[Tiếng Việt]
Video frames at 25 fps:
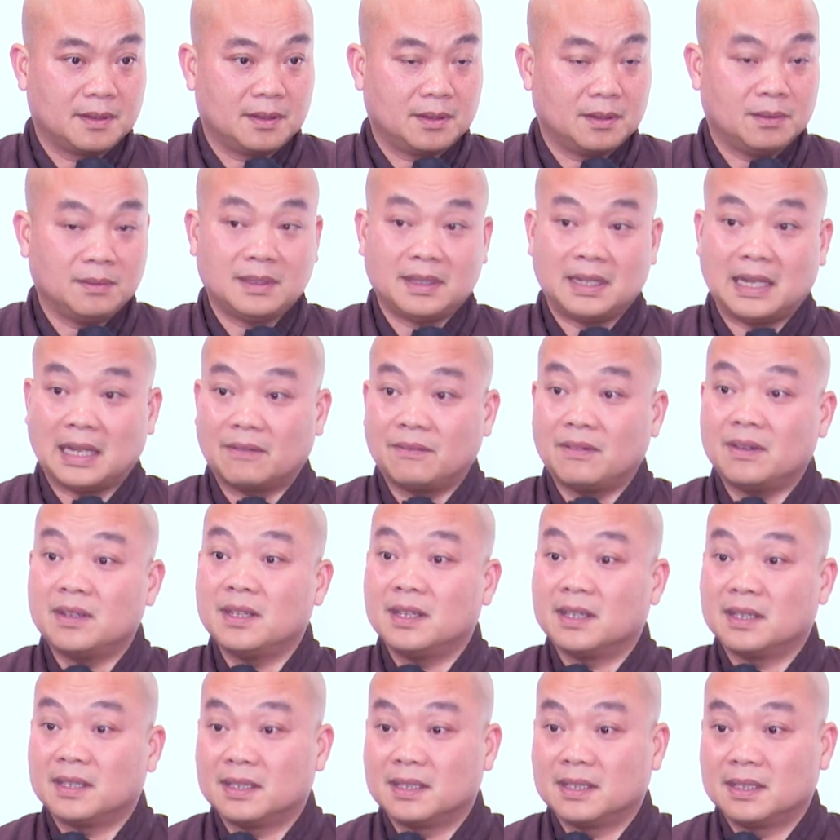Chúng ta đặt vấn
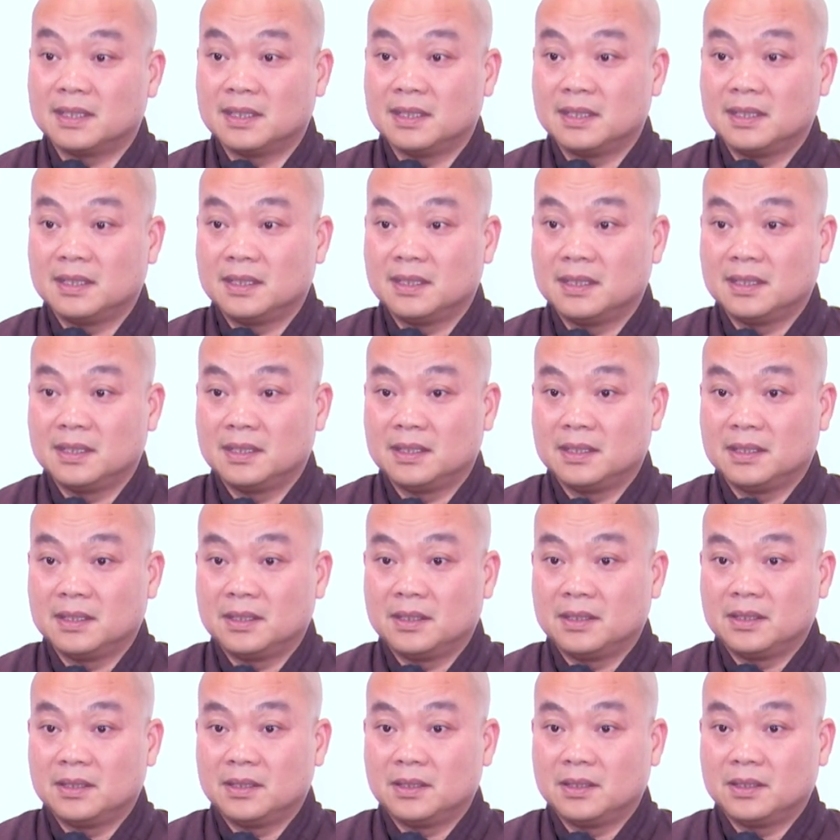đề
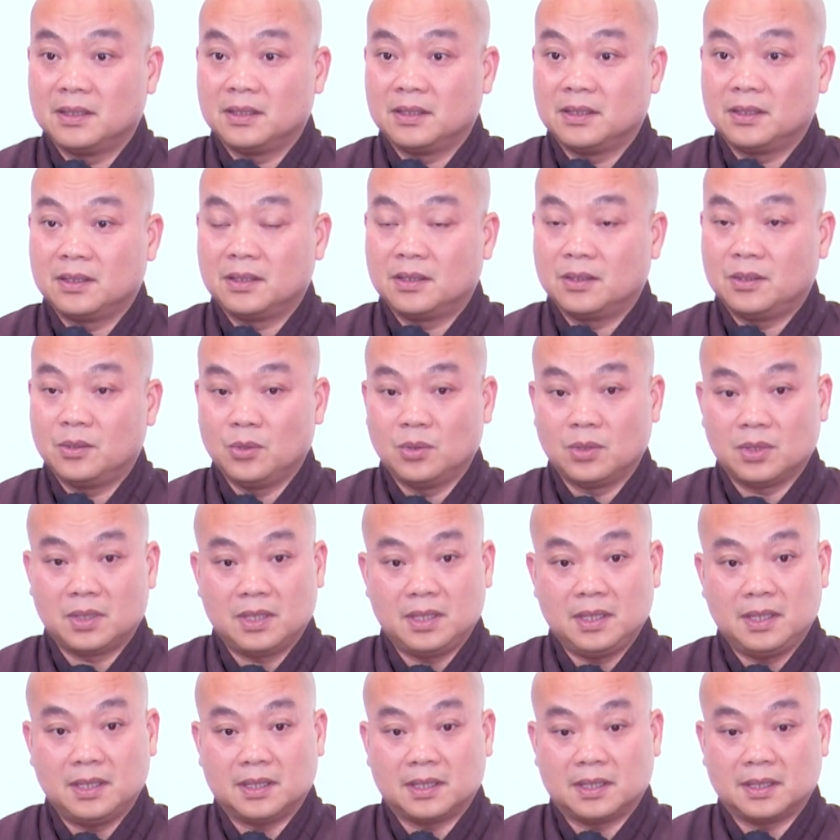chùa
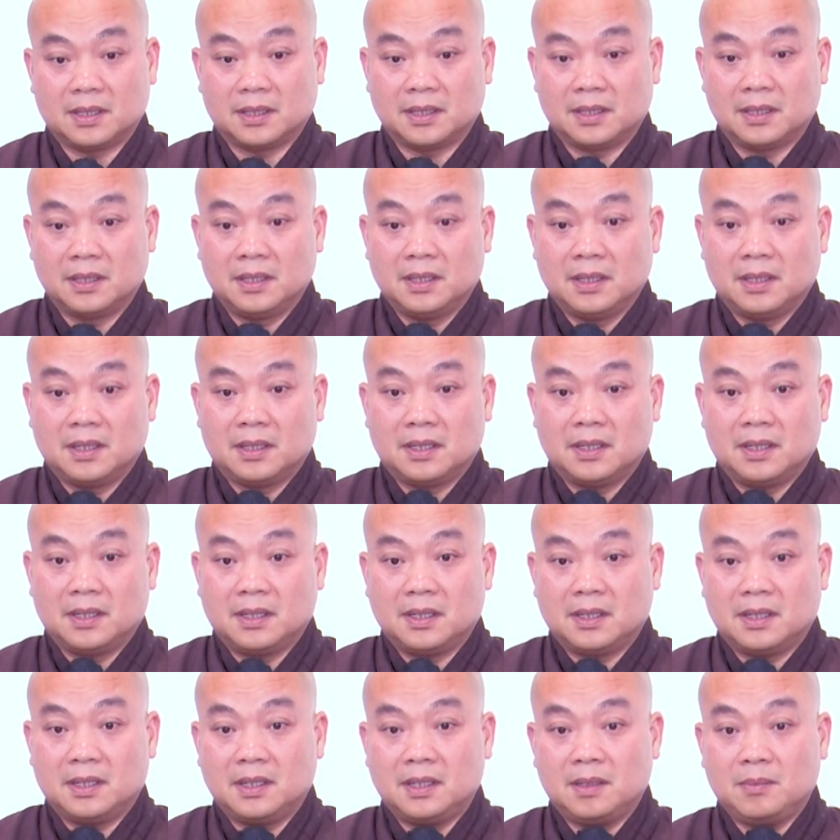chiền
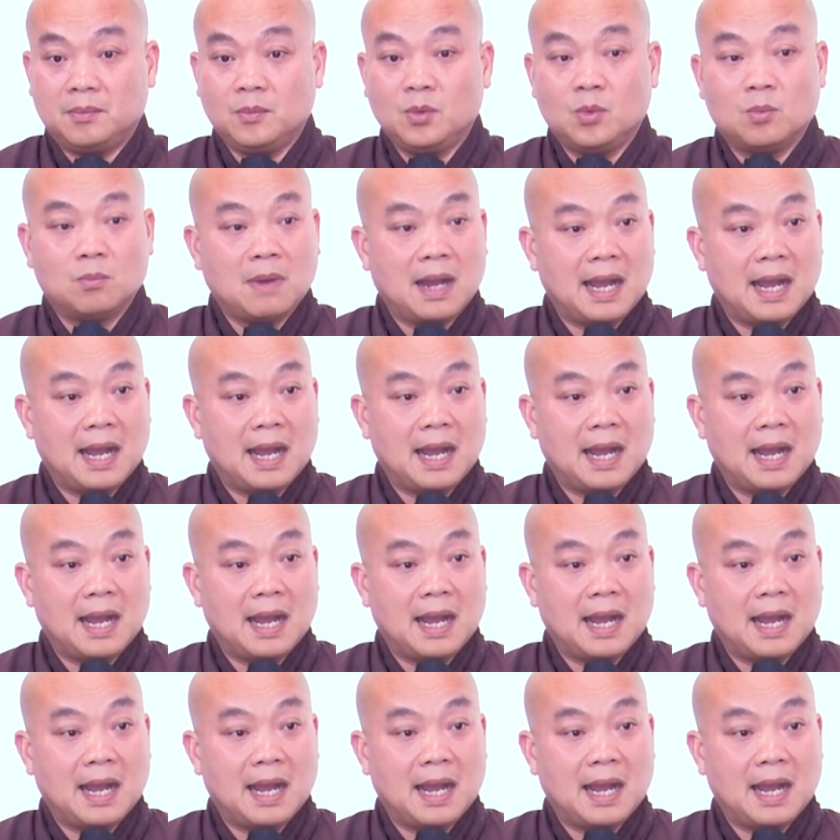để buôn